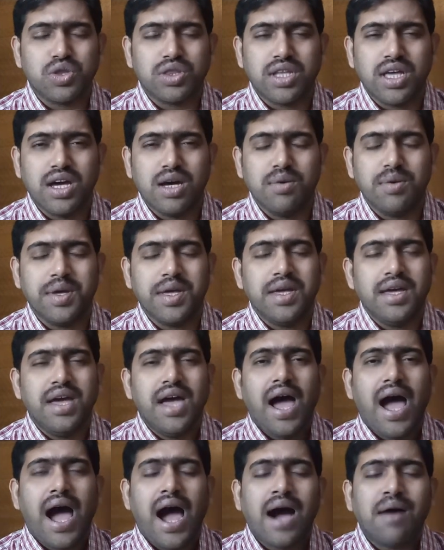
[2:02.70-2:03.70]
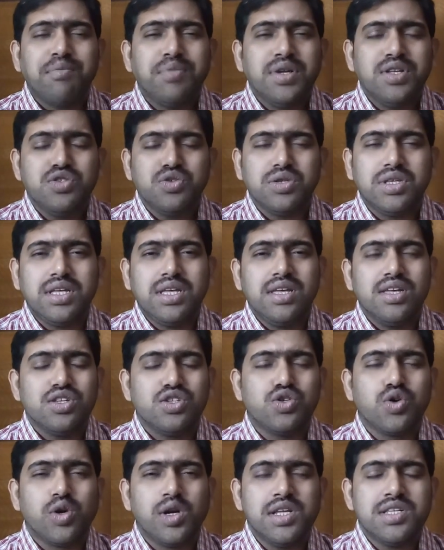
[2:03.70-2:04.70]
করতে হবে আপনি যদি
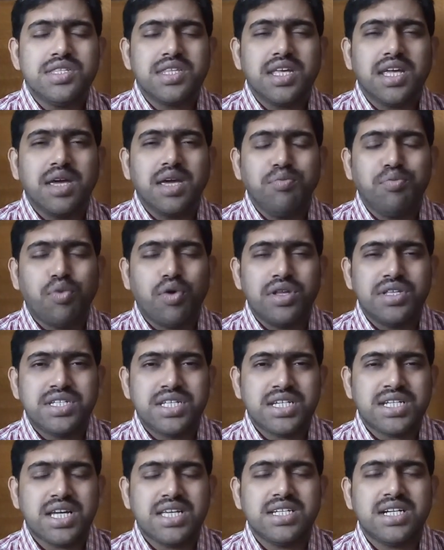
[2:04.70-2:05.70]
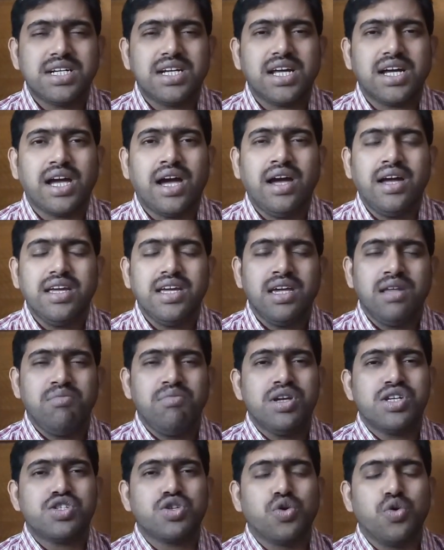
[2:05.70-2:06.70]
চল্লিশ থেকে পঞ্চাশ হাজার টাকা
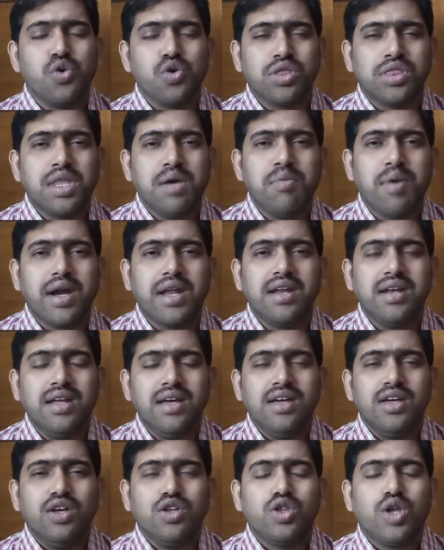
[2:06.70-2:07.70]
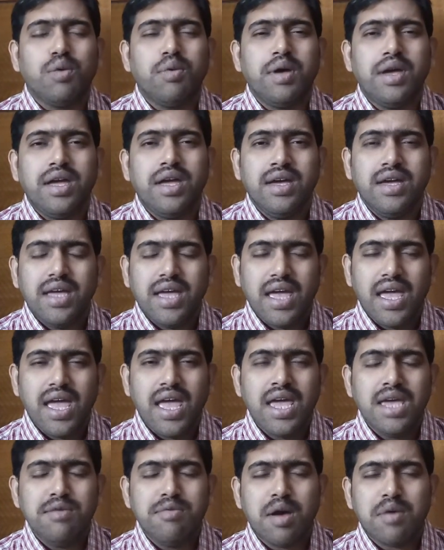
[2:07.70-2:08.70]
ইনভেস্ট করতে পারেন তবে
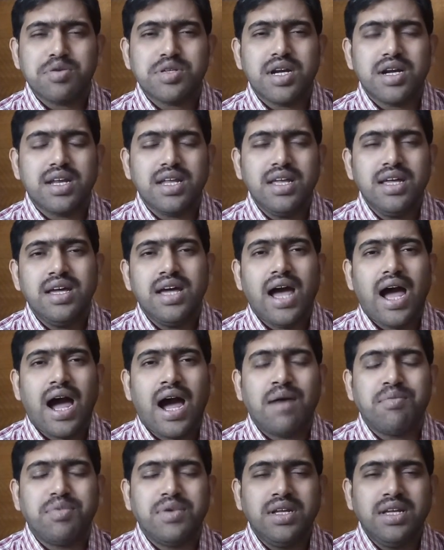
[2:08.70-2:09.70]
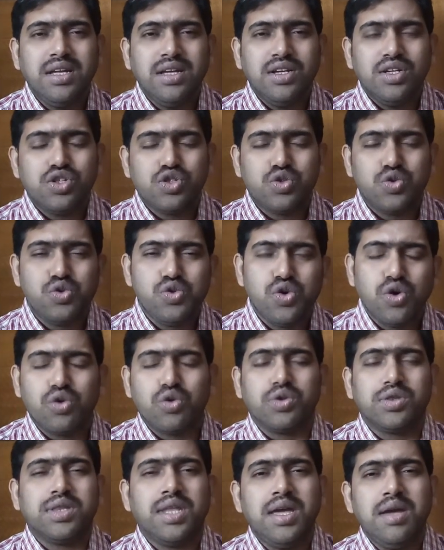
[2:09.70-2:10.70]
এই ব্যবসাটি আপনি শুরুও
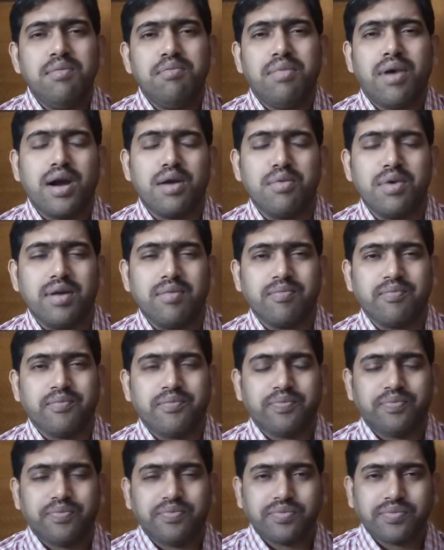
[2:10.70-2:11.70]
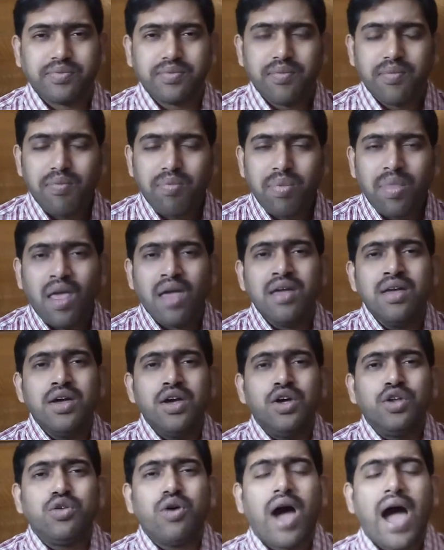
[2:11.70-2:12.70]
করতে পারবেন
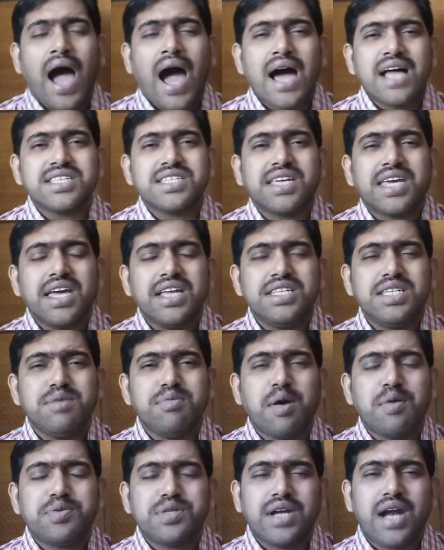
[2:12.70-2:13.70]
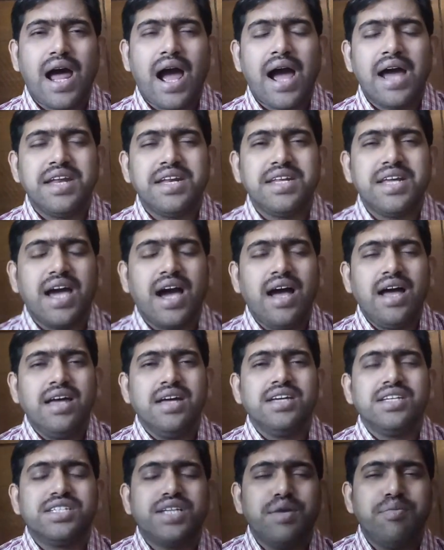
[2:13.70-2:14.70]
তো আজকের যে ব্যবসার আইডিয়া
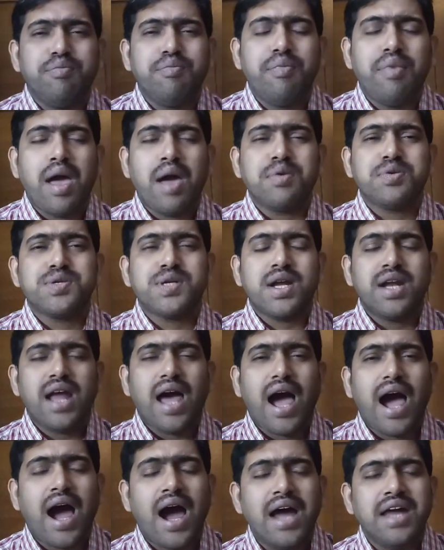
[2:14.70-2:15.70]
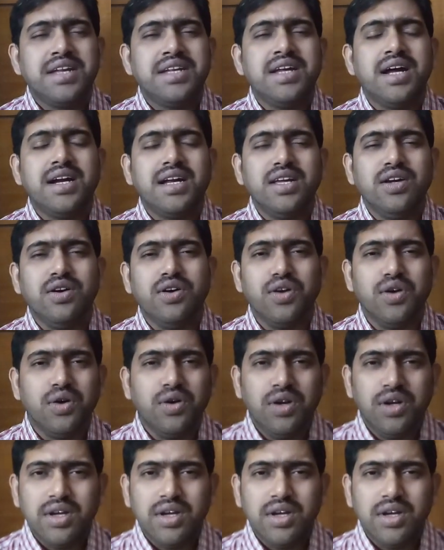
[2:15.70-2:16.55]
সেই ব্যবসার আইডিয়াটি হল